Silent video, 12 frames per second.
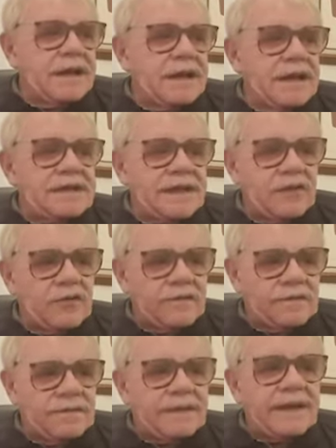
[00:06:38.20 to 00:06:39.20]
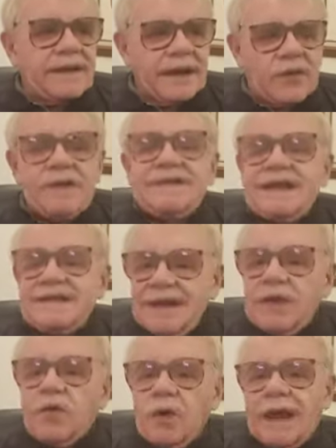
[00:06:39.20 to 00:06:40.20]
Ese dinero está
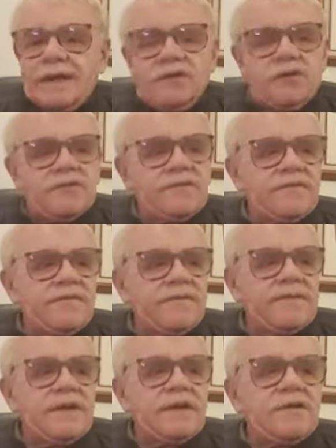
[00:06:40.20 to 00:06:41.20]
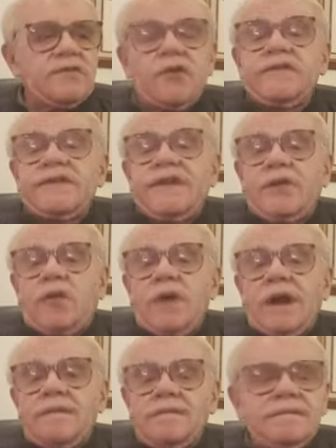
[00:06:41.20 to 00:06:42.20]
circulando. ¿Dónde
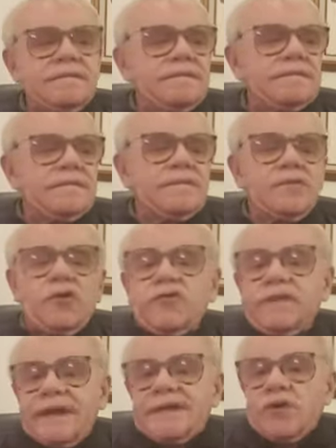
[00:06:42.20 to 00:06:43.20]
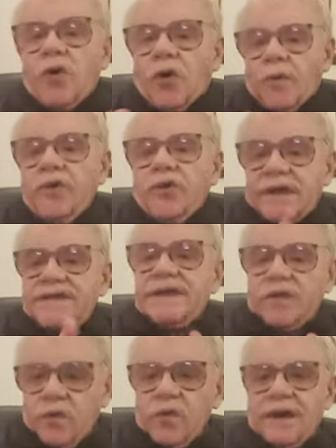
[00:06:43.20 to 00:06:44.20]
circula? Donde es obvio que
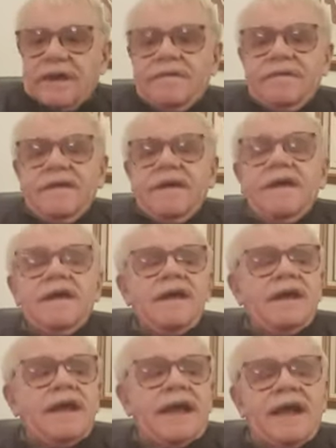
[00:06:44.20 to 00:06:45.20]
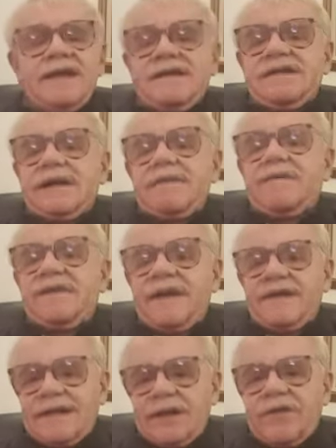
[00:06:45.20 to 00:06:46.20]
circule? En el sistema
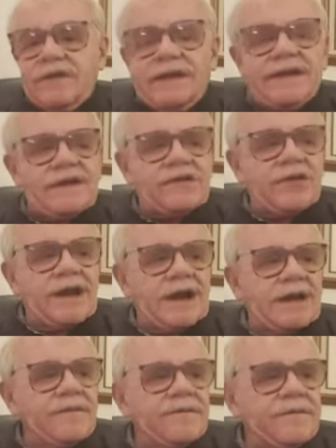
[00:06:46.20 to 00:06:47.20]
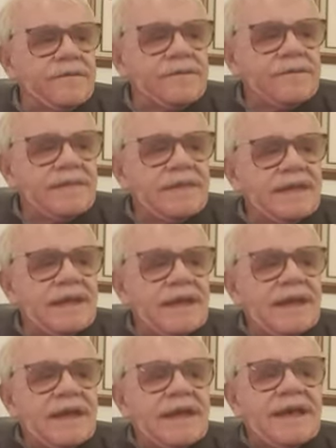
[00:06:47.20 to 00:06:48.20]
financiero internacional.
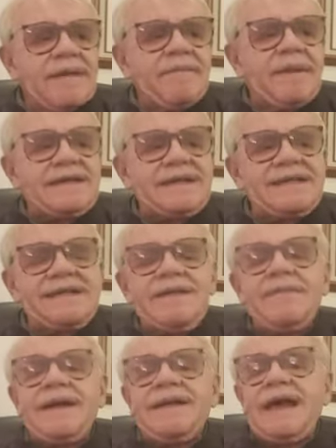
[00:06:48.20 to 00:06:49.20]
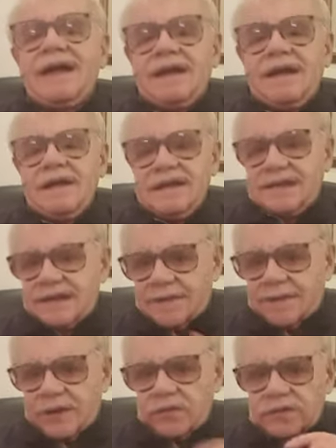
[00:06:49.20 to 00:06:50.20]
¿Qué pasa si mañana? Esa es
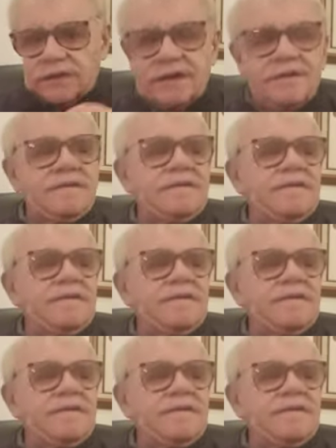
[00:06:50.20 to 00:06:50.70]
la pregunta.